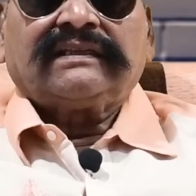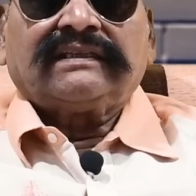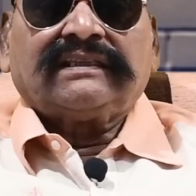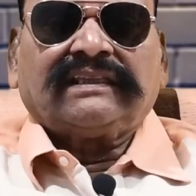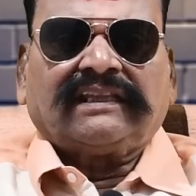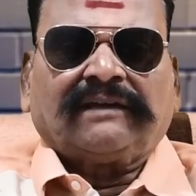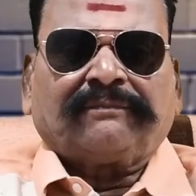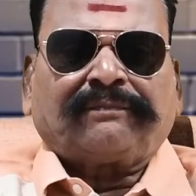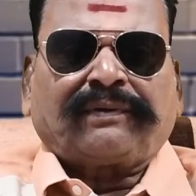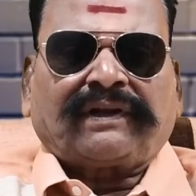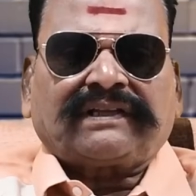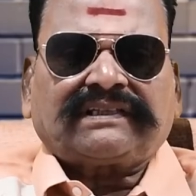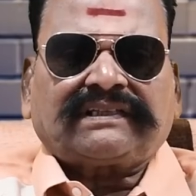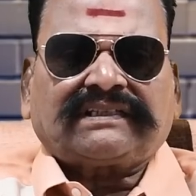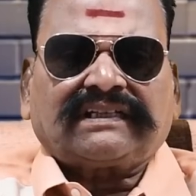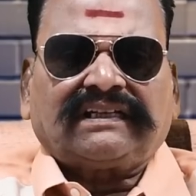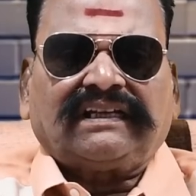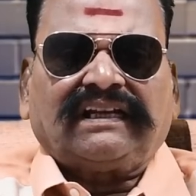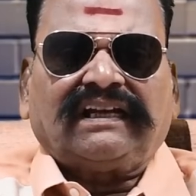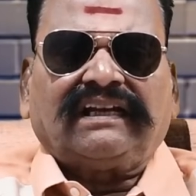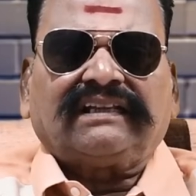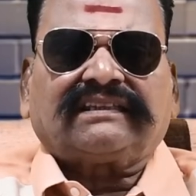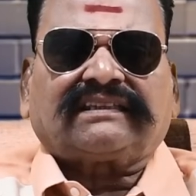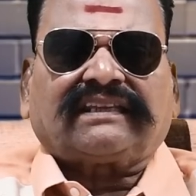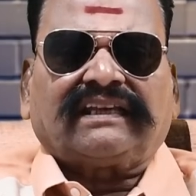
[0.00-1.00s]
இந்த
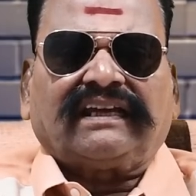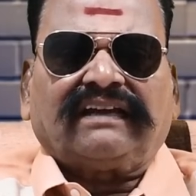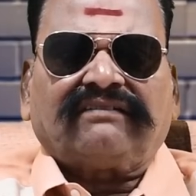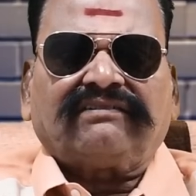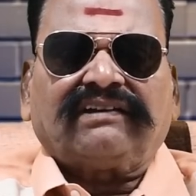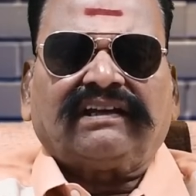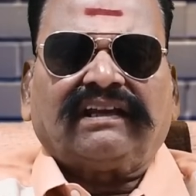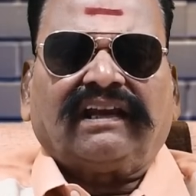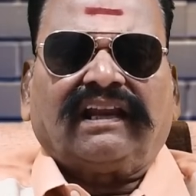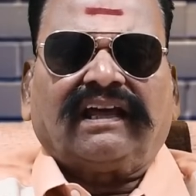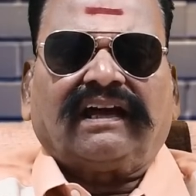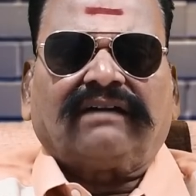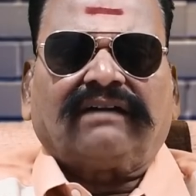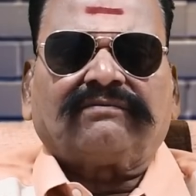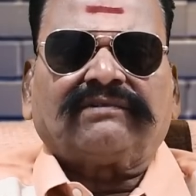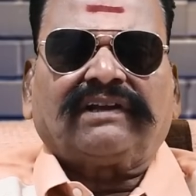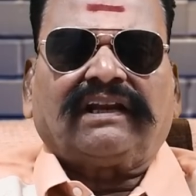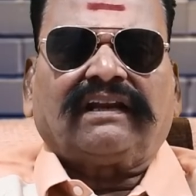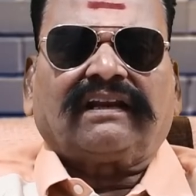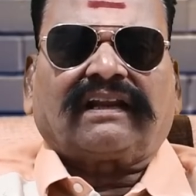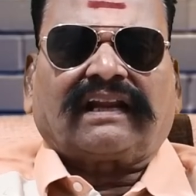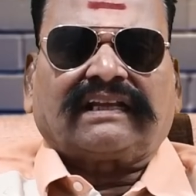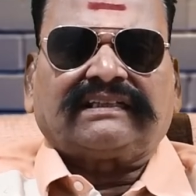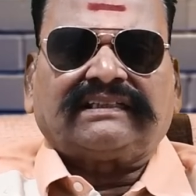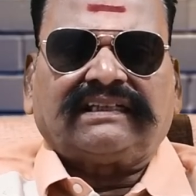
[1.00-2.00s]
பிரச்சனையில் தேவையில்லாமல்
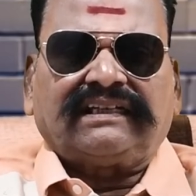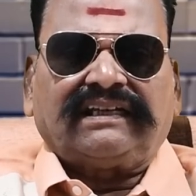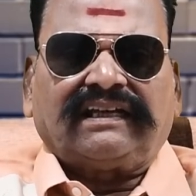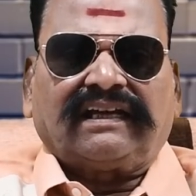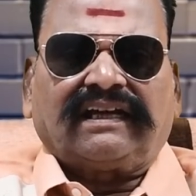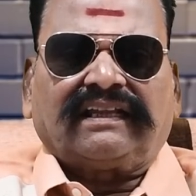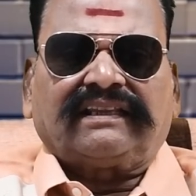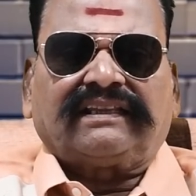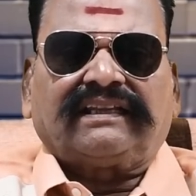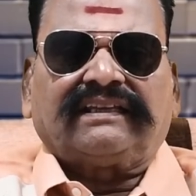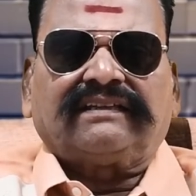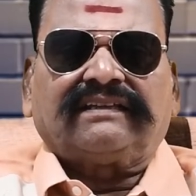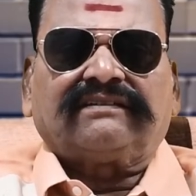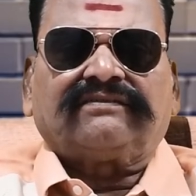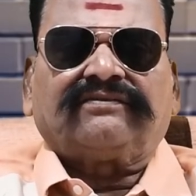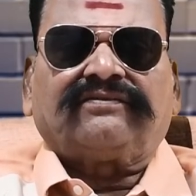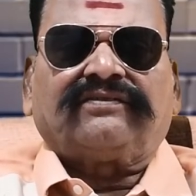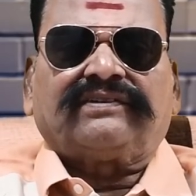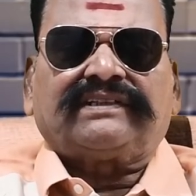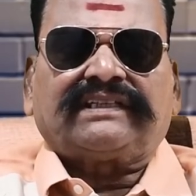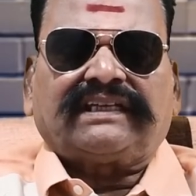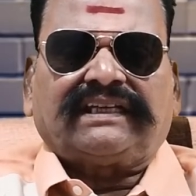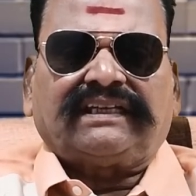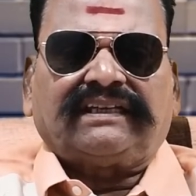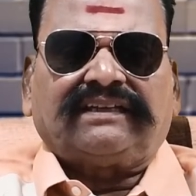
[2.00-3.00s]
ரஜினிகாந்தையும்
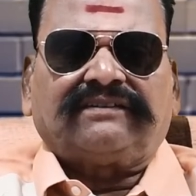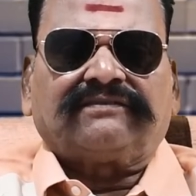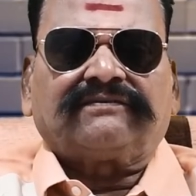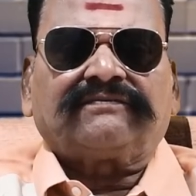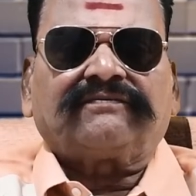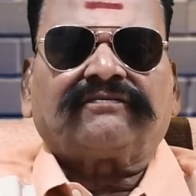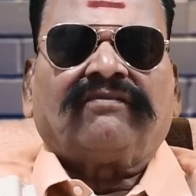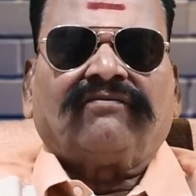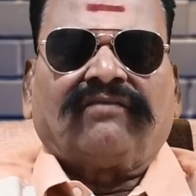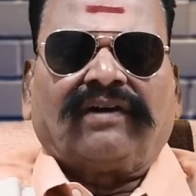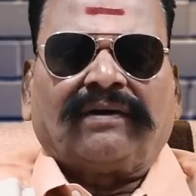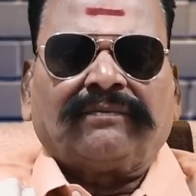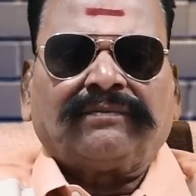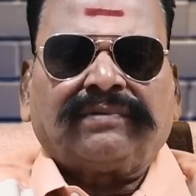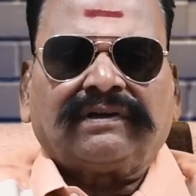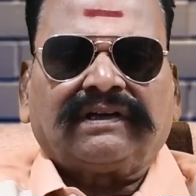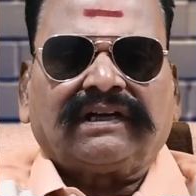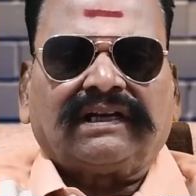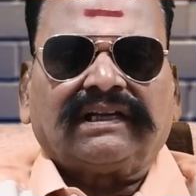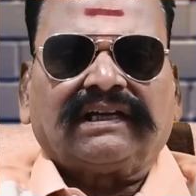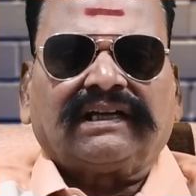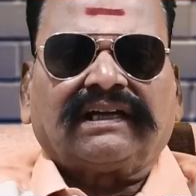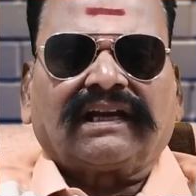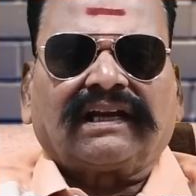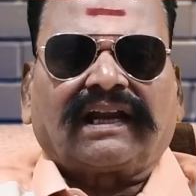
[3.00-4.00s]
விஜயையும் பம்பு
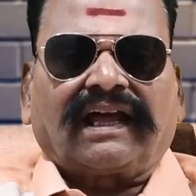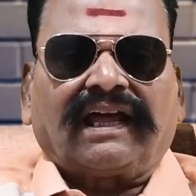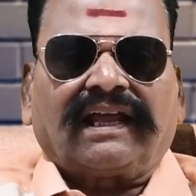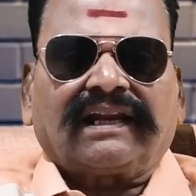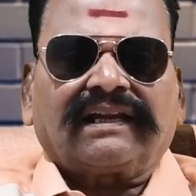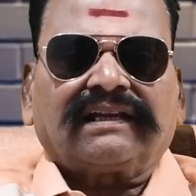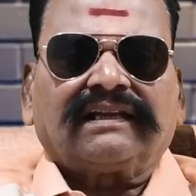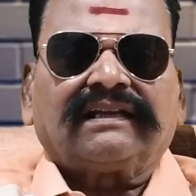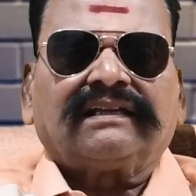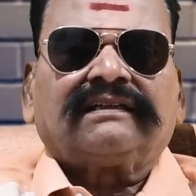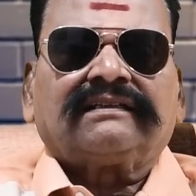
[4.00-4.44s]
இழுக்கிறார்